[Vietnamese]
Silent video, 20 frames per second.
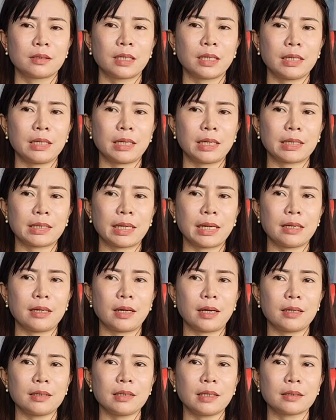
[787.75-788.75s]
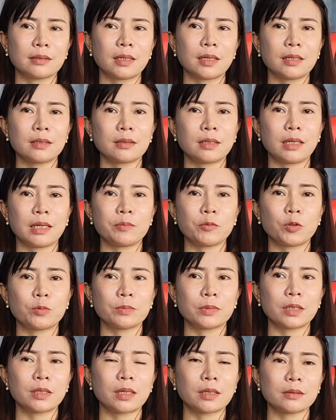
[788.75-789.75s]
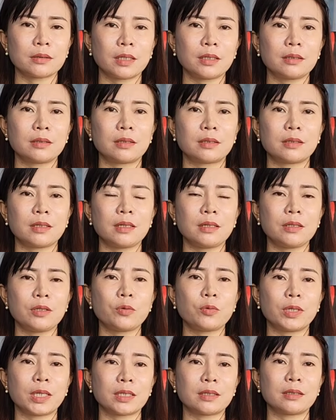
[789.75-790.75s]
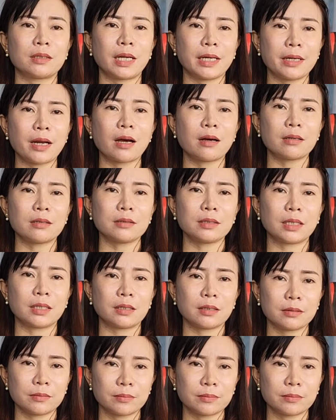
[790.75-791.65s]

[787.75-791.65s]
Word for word: hay là ngày lễ ngày tết thì em cũng rất thích là đi du lịch đây đó vậy đó